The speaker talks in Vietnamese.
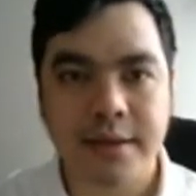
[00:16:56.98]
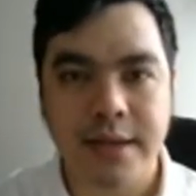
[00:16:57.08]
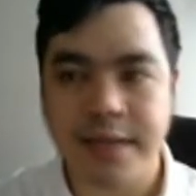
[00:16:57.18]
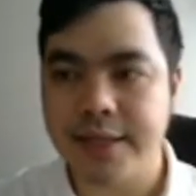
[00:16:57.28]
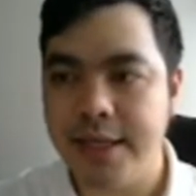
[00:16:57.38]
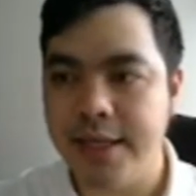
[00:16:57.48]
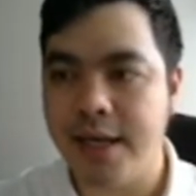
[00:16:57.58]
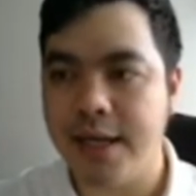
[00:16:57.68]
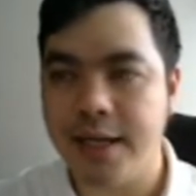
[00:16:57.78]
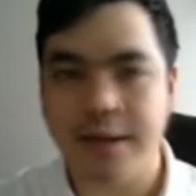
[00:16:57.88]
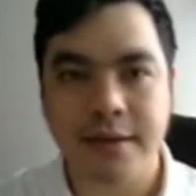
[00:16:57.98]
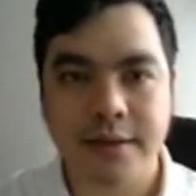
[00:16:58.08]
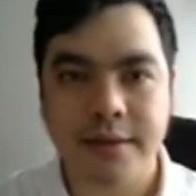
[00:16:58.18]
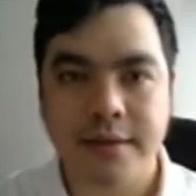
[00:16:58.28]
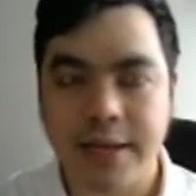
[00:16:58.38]
HTN này.
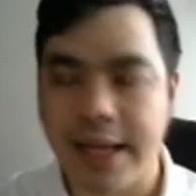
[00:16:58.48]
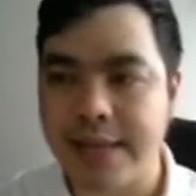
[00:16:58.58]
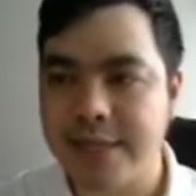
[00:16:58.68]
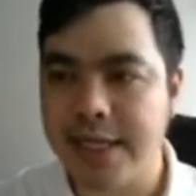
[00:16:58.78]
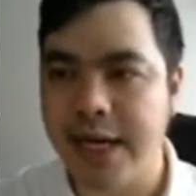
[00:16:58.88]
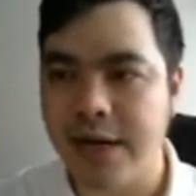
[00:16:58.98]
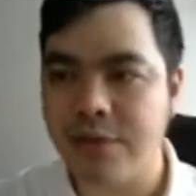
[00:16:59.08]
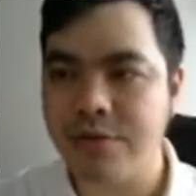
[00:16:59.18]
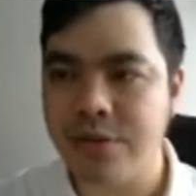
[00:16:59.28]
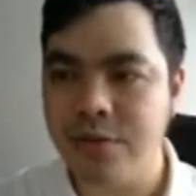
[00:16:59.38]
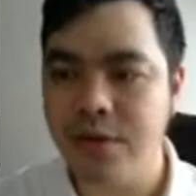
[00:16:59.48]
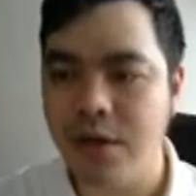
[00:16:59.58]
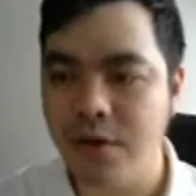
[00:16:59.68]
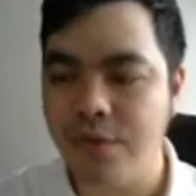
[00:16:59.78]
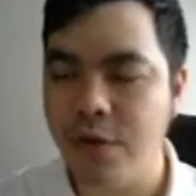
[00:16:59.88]
SCR cũng xu
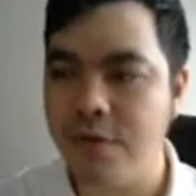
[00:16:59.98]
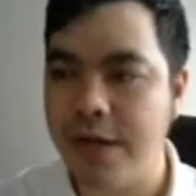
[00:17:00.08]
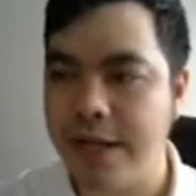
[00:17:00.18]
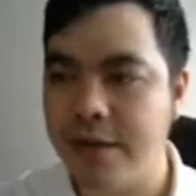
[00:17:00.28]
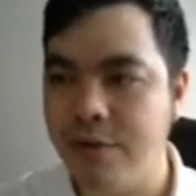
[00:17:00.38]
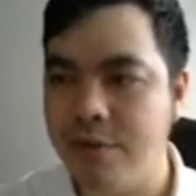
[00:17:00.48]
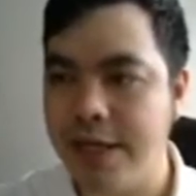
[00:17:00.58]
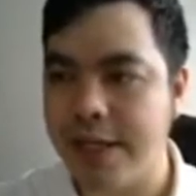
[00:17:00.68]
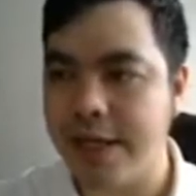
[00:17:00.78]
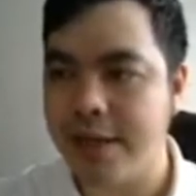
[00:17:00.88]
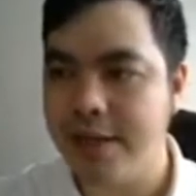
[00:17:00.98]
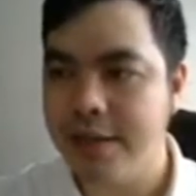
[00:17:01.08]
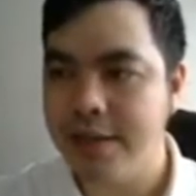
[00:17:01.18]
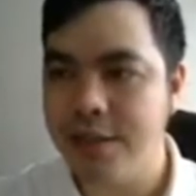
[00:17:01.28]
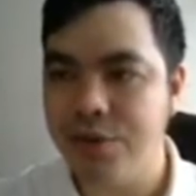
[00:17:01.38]
hướng hồi phục về những vùng đỉnh này.
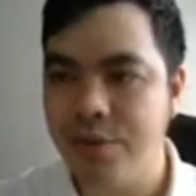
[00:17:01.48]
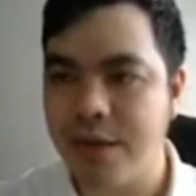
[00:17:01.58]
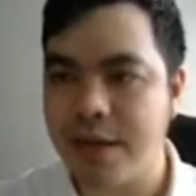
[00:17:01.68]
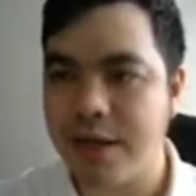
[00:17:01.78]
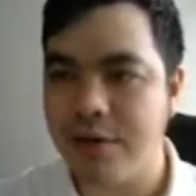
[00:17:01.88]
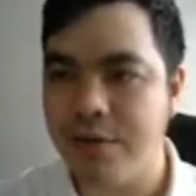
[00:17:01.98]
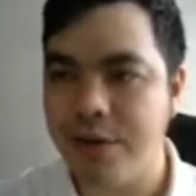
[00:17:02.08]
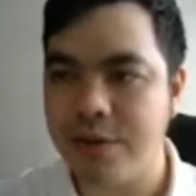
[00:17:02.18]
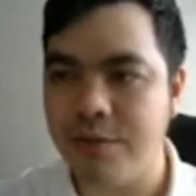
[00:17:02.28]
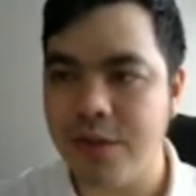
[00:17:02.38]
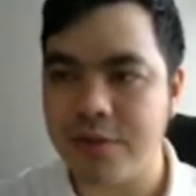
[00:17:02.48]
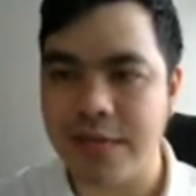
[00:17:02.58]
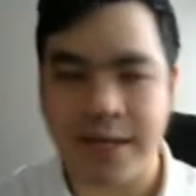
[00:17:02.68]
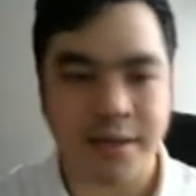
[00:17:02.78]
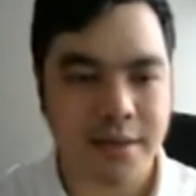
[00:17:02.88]
Nhìn chung là các cổ phiếu dòng bất động
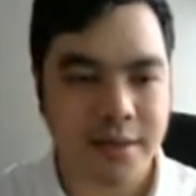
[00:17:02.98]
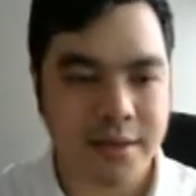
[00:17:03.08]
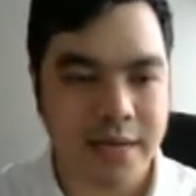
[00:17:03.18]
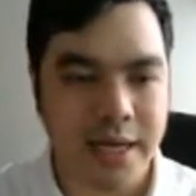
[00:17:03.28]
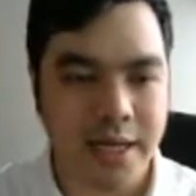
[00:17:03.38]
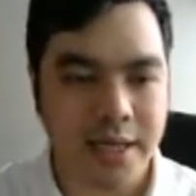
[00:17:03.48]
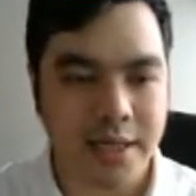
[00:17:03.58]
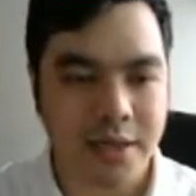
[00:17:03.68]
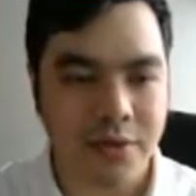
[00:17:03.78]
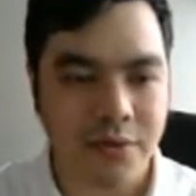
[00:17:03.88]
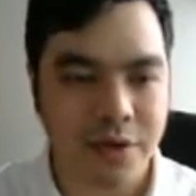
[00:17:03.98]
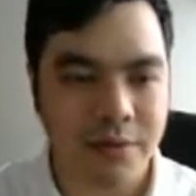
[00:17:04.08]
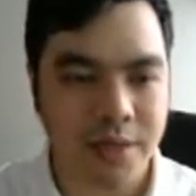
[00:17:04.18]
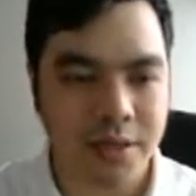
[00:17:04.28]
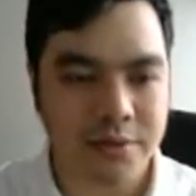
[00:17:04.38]
sản đang là những cái cổ phiếu mà